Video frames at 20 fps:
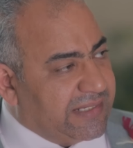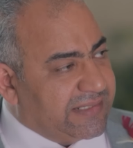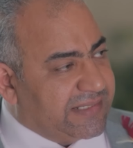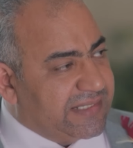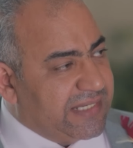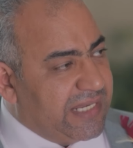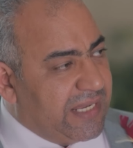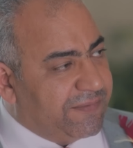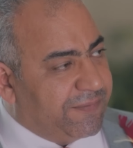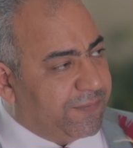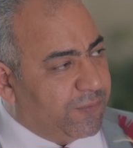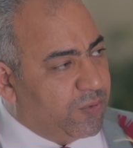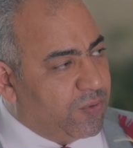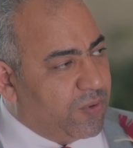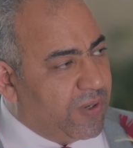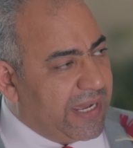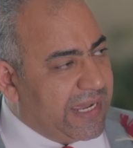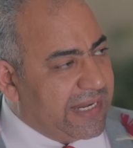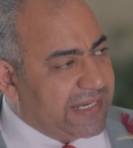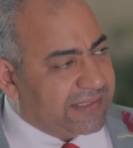السي اف او
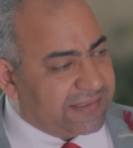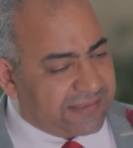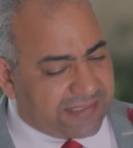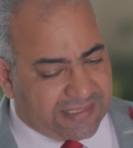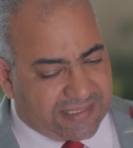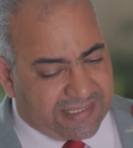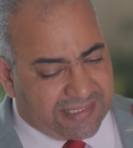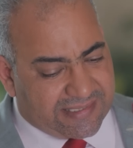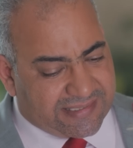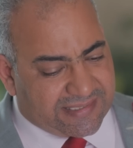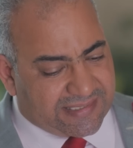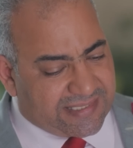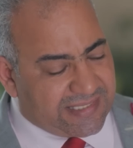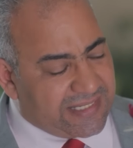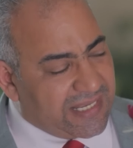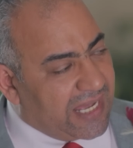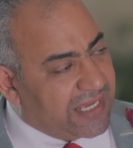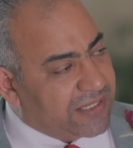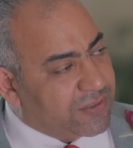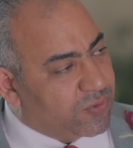قالت ان
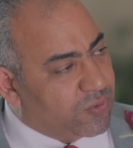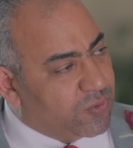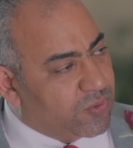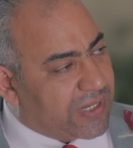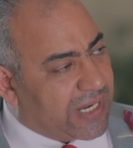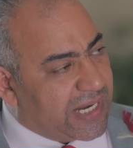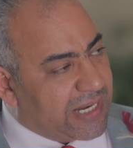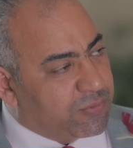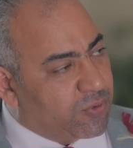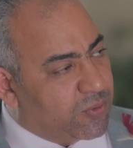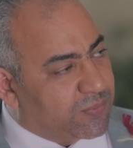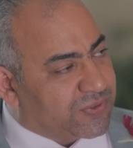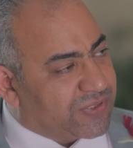السي اي او كلامهم